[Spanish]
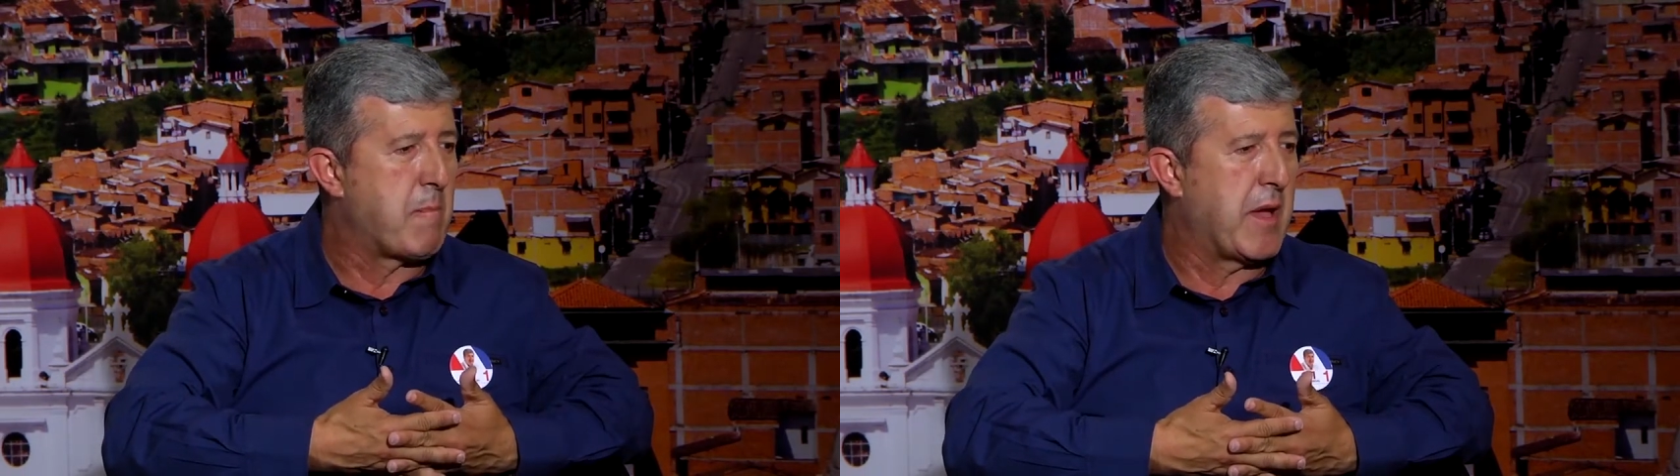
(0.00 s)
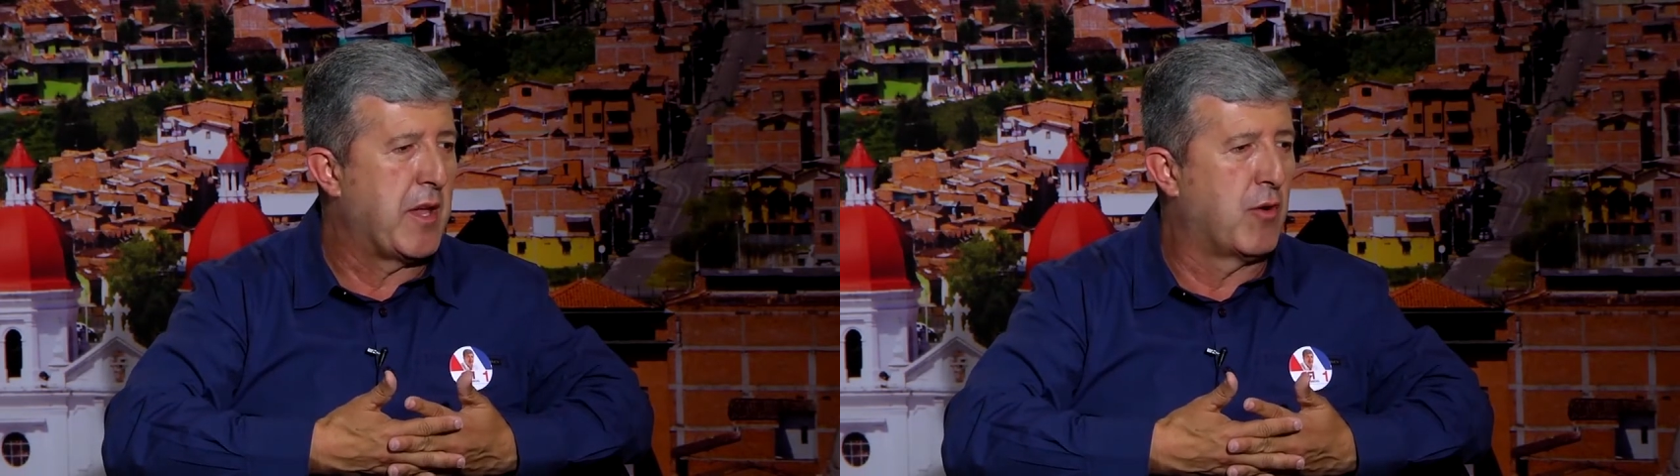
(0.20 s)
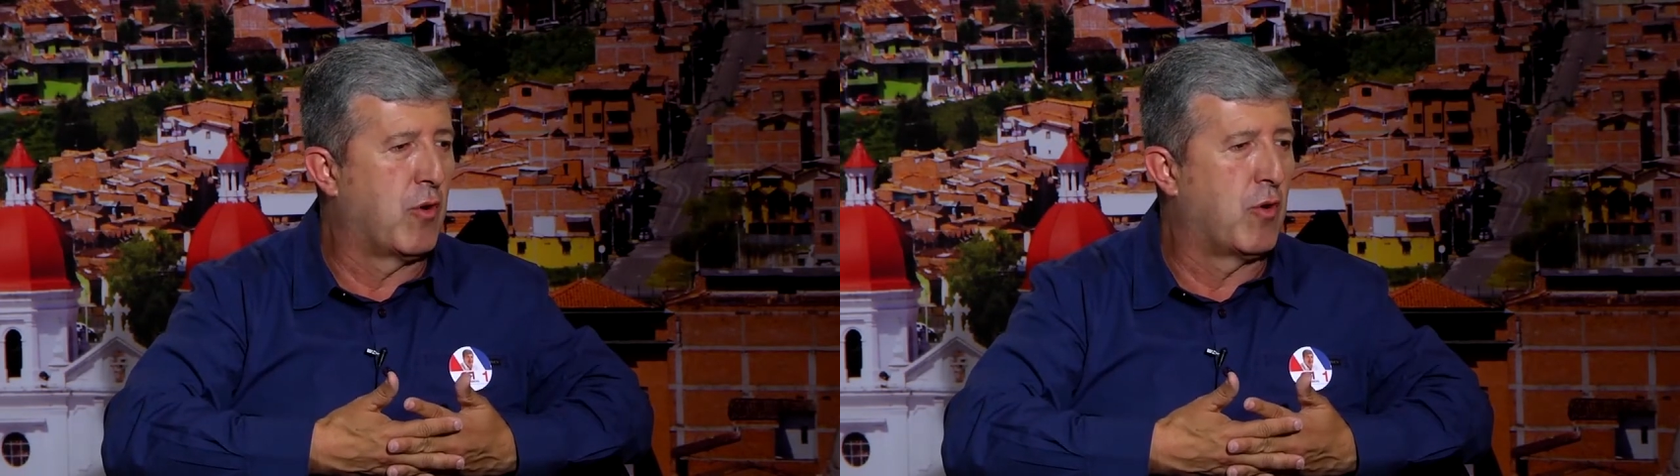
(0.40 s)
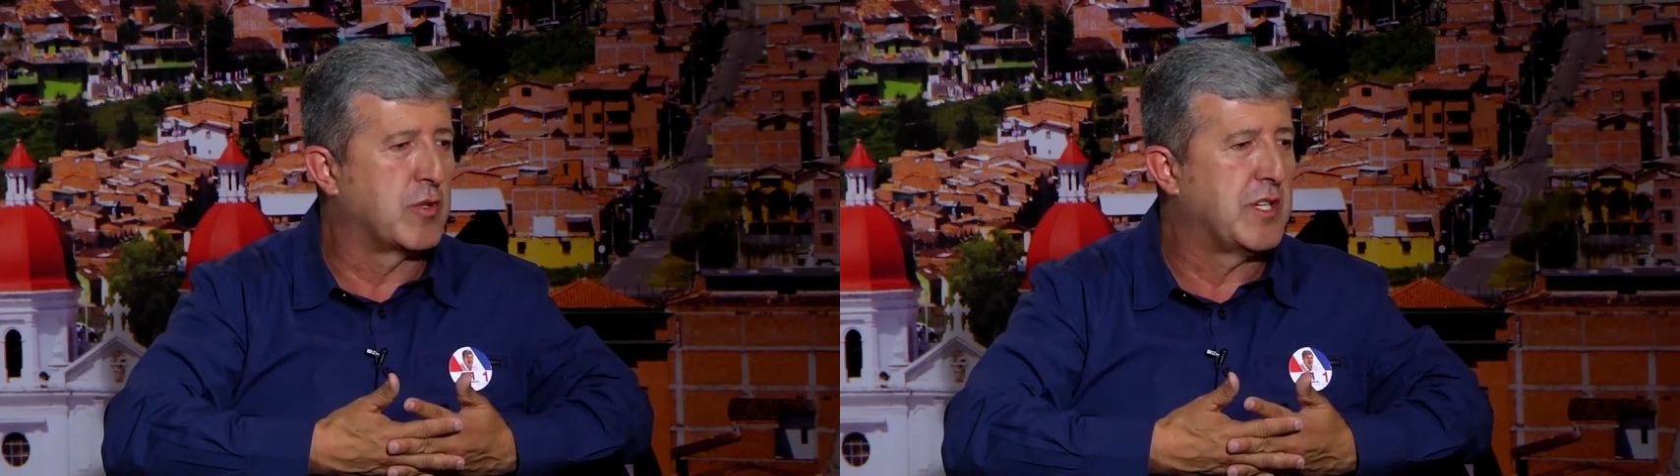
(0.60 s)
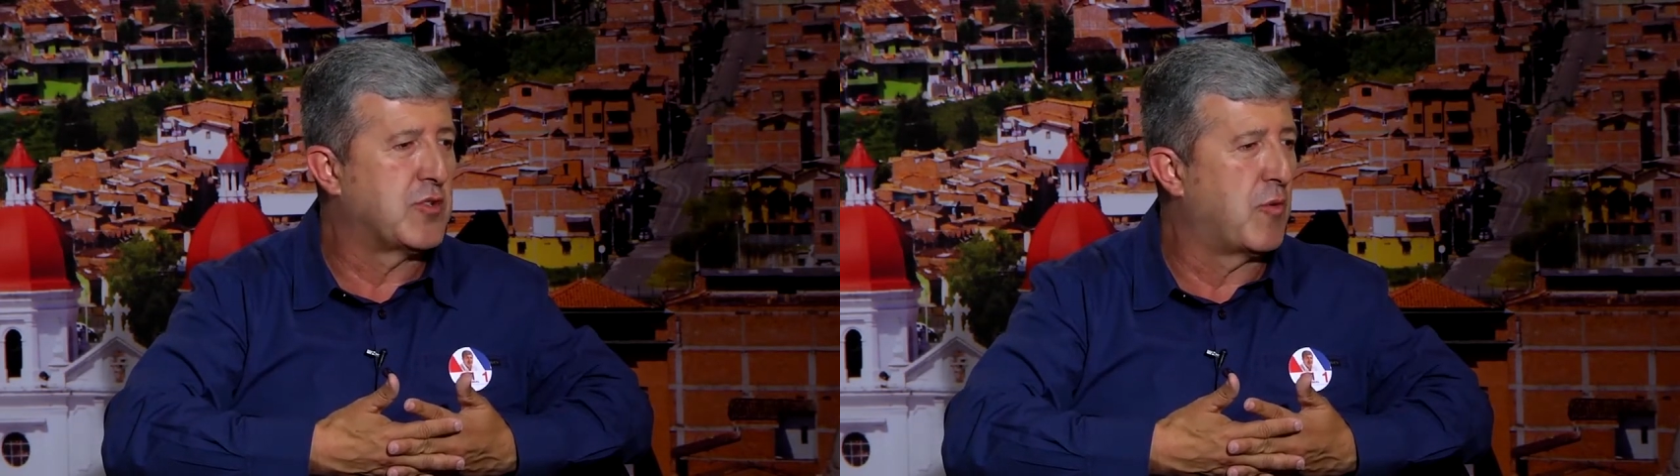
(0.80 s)
pero
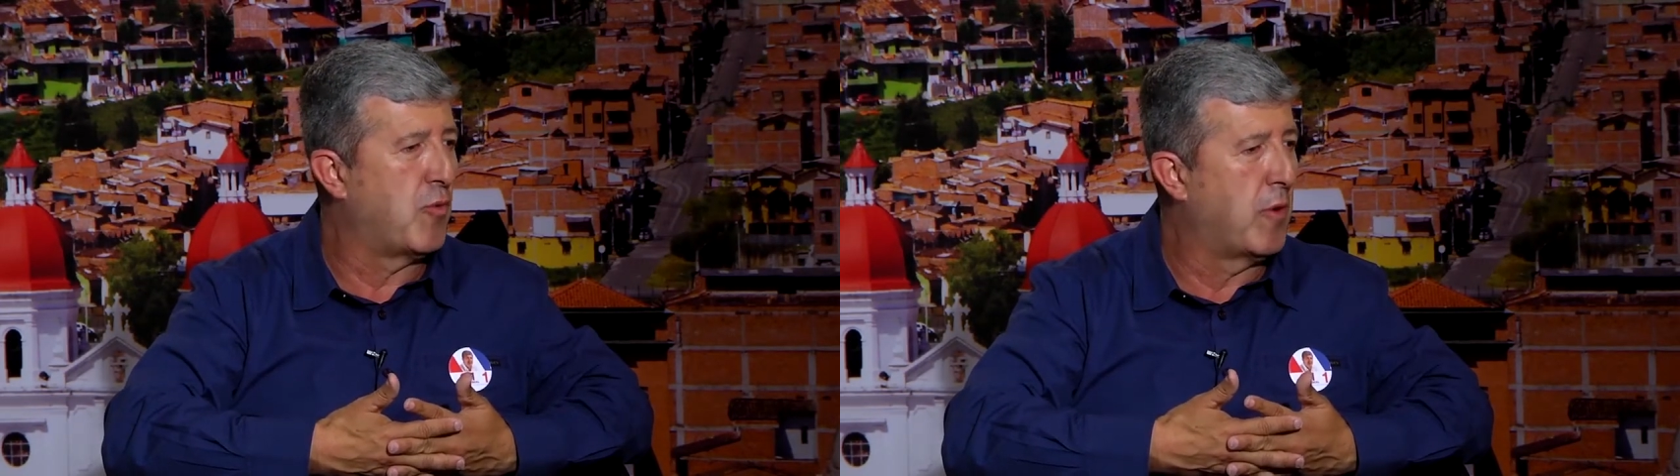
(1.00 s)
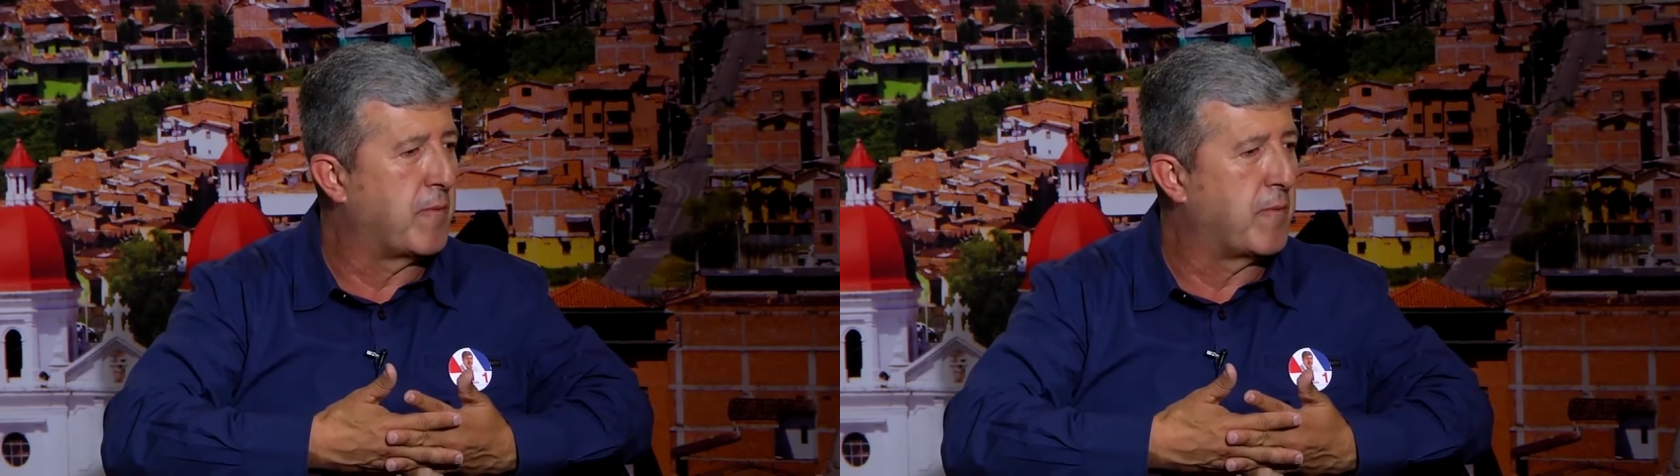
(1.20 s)
sí soy muy